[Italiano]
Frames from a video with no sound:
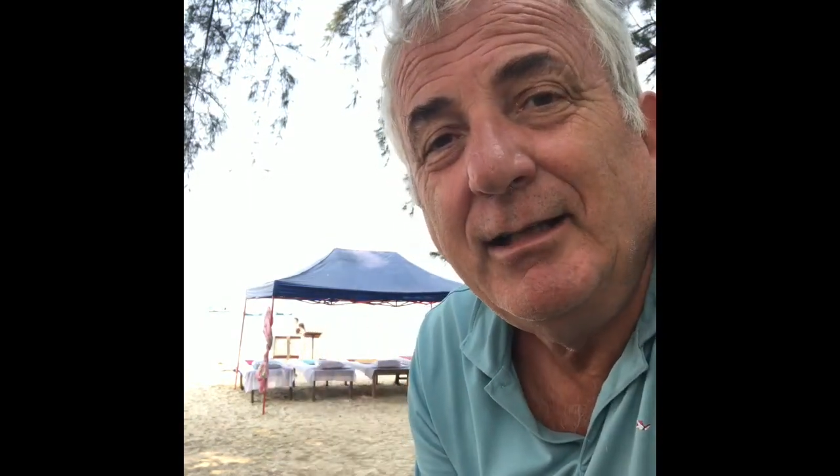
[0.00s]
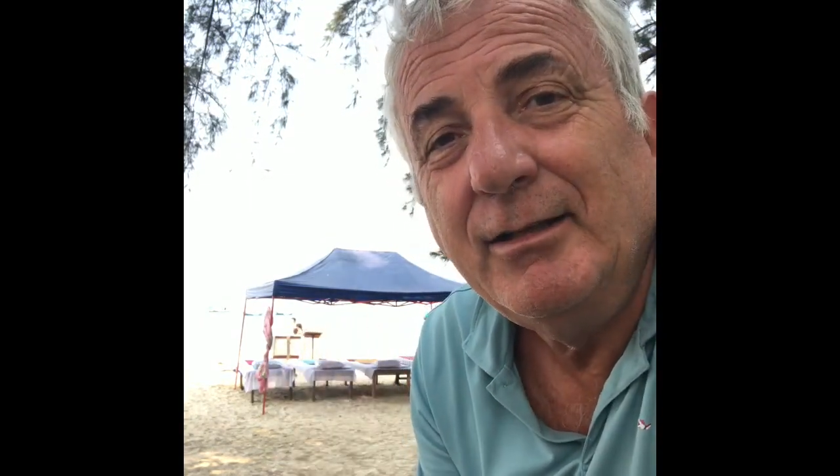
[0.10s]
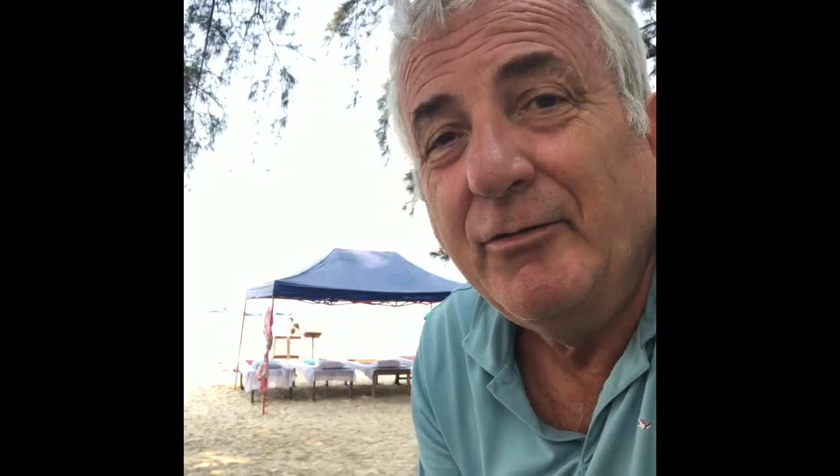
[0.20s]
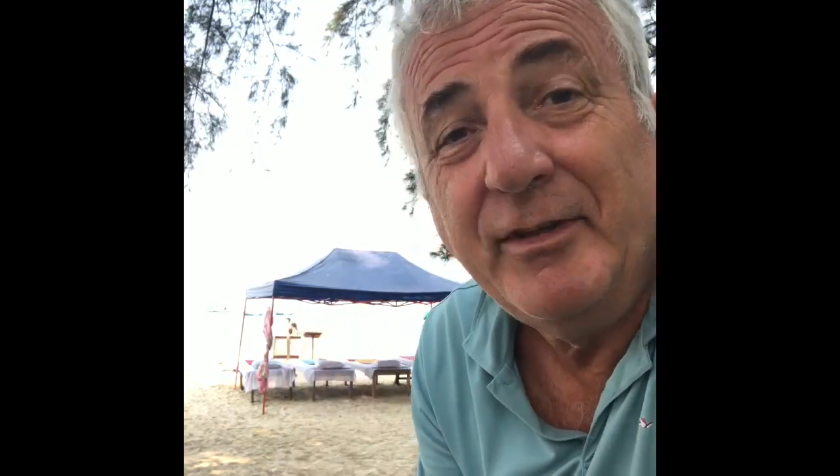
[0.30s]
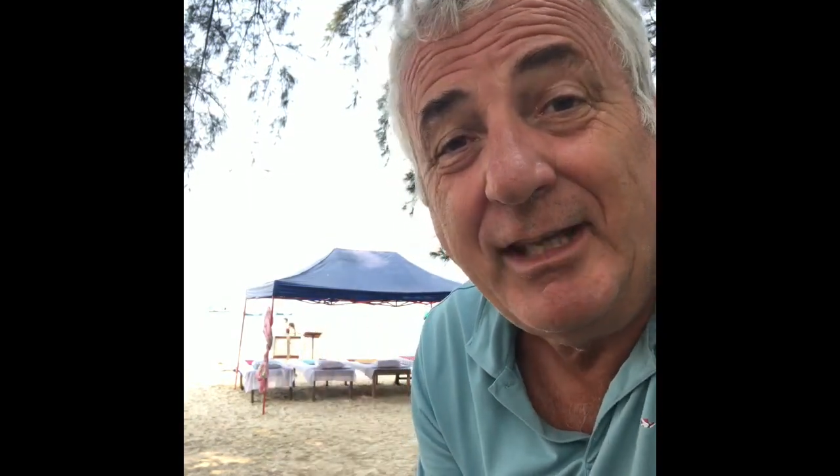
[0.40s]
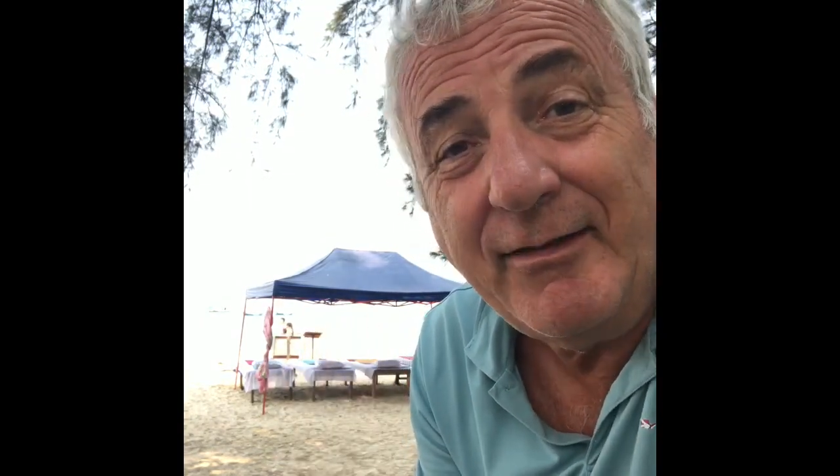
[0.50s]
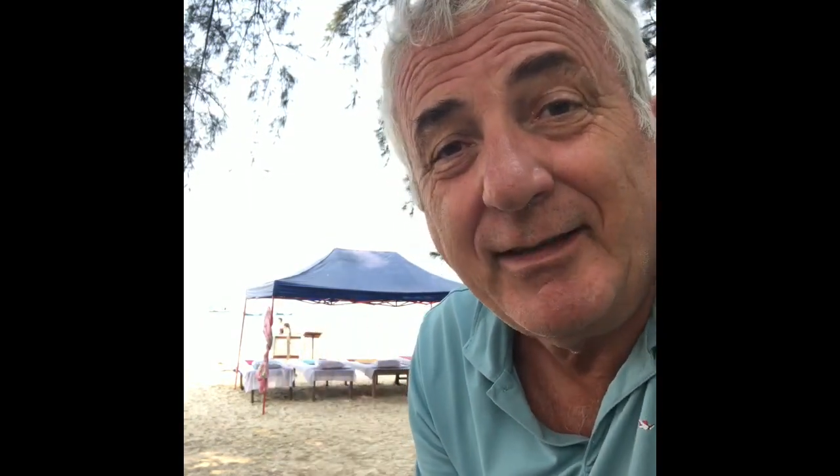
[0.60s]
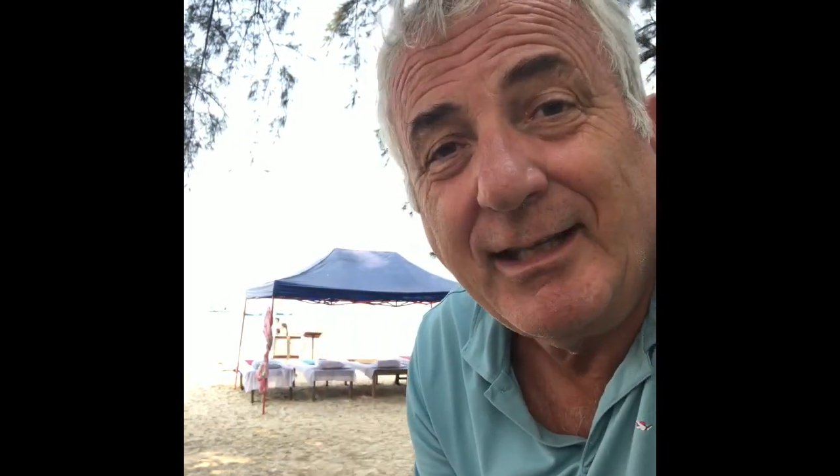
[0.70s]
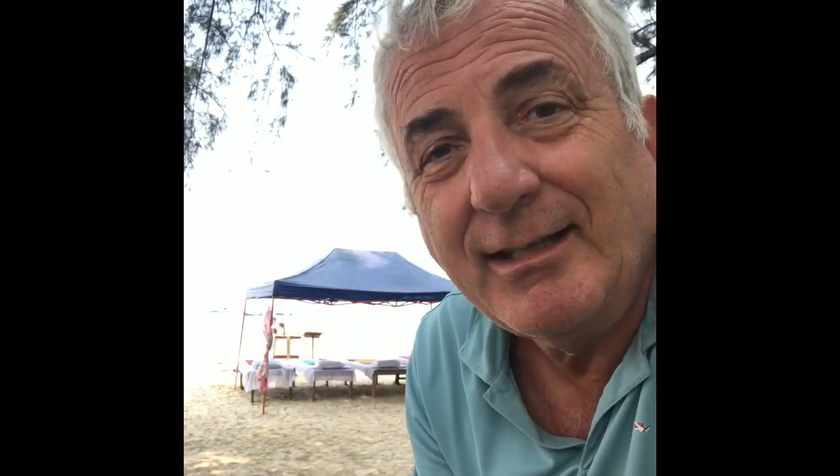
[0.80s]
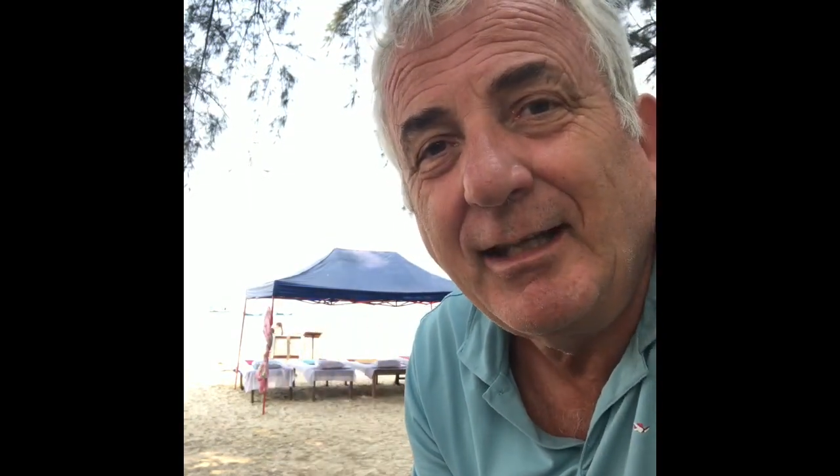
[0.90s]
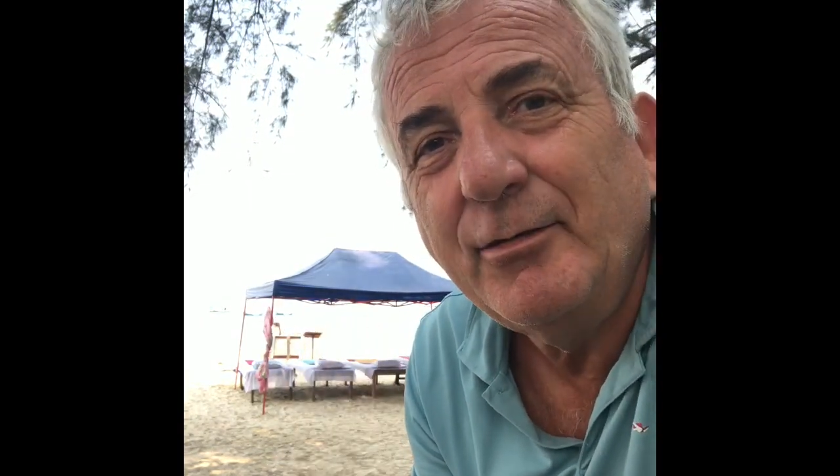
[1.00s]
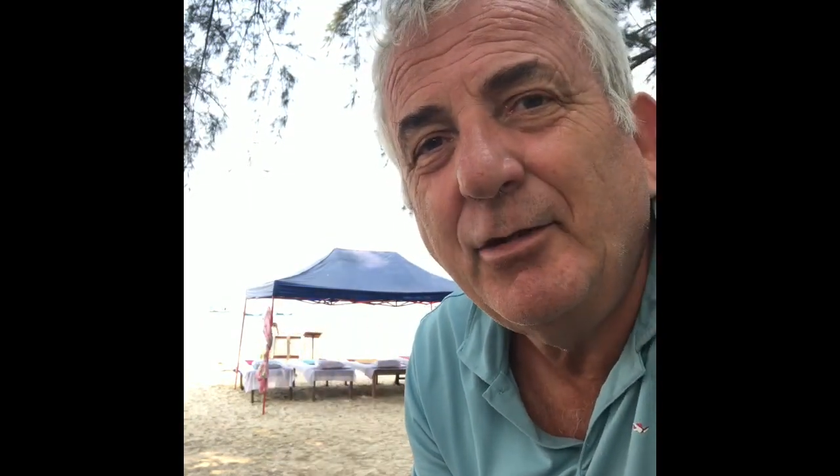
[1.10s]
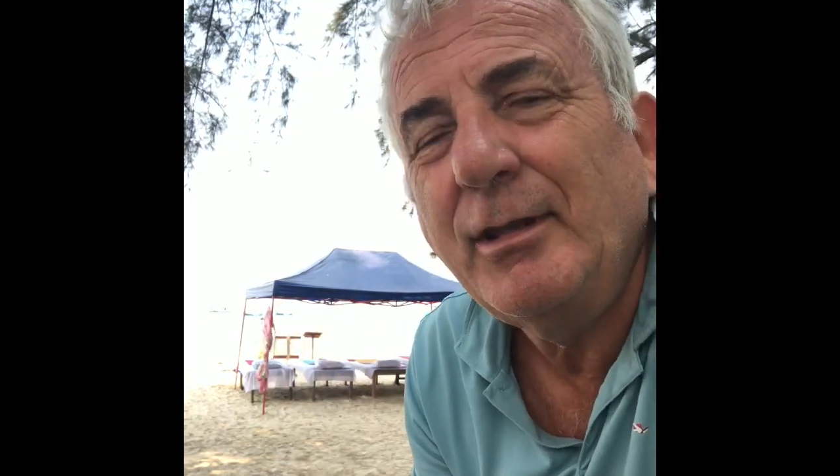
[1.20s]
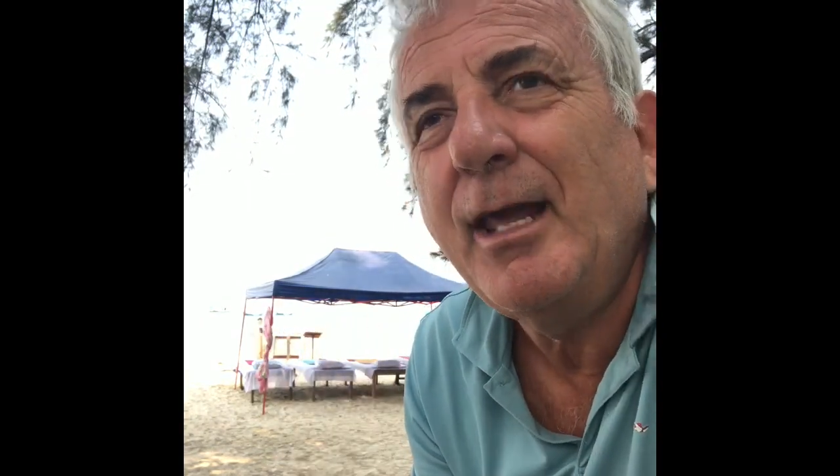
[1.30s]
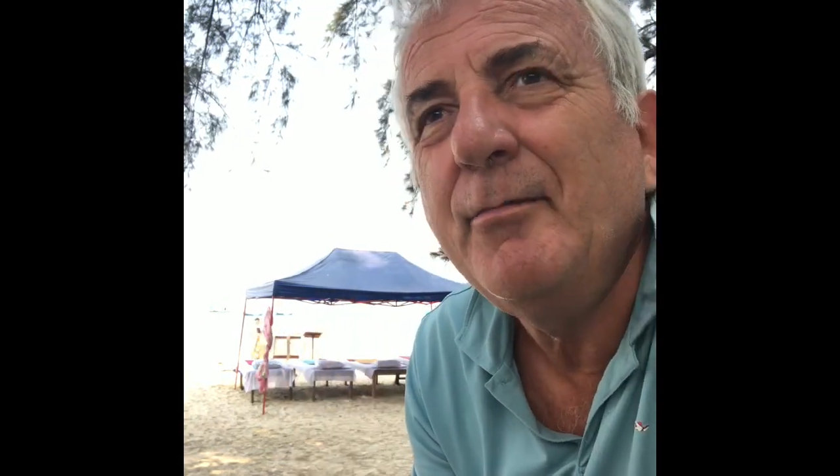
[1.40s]
non vedeva da tanto
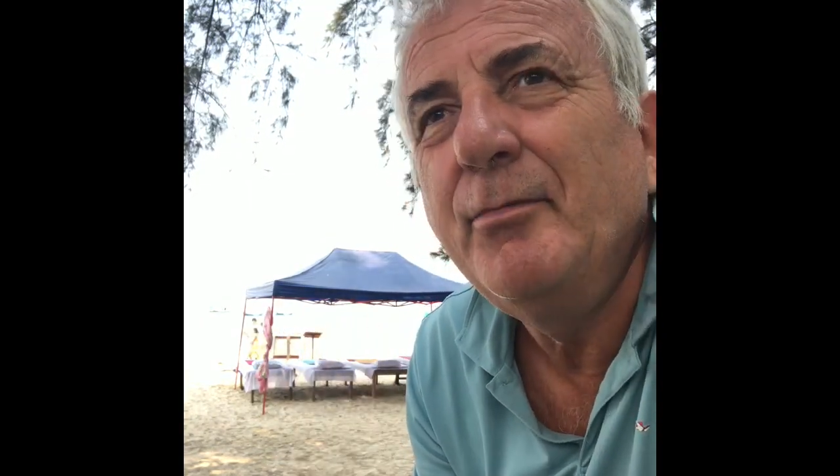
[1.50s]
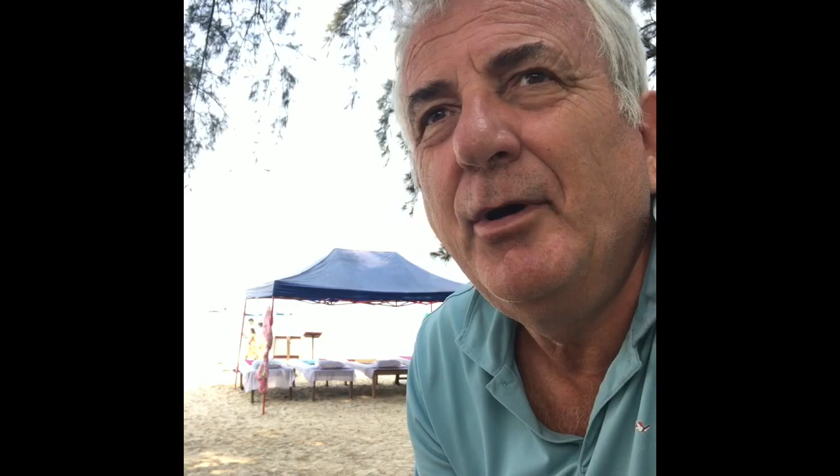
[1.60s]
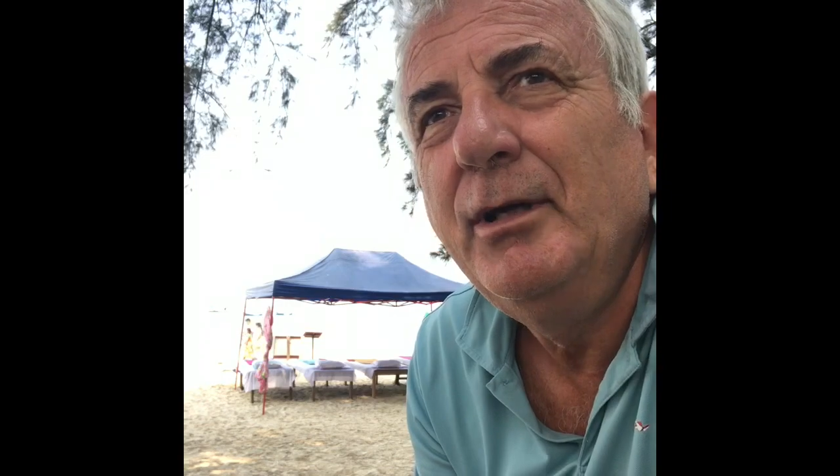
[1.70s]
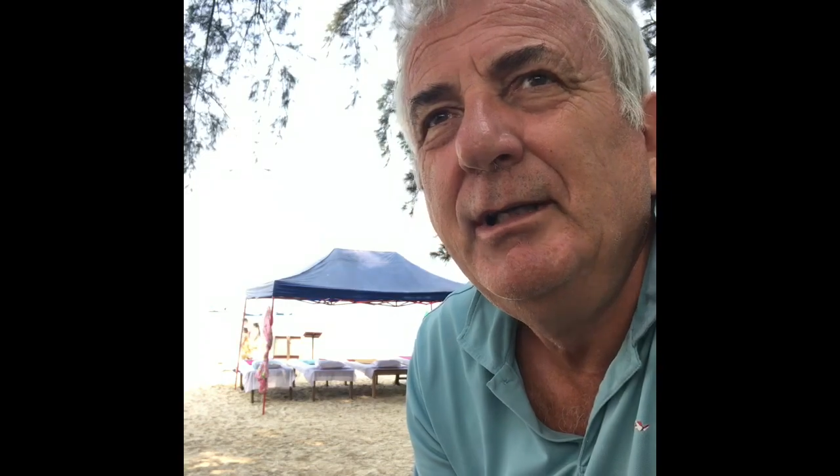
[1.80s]
tempo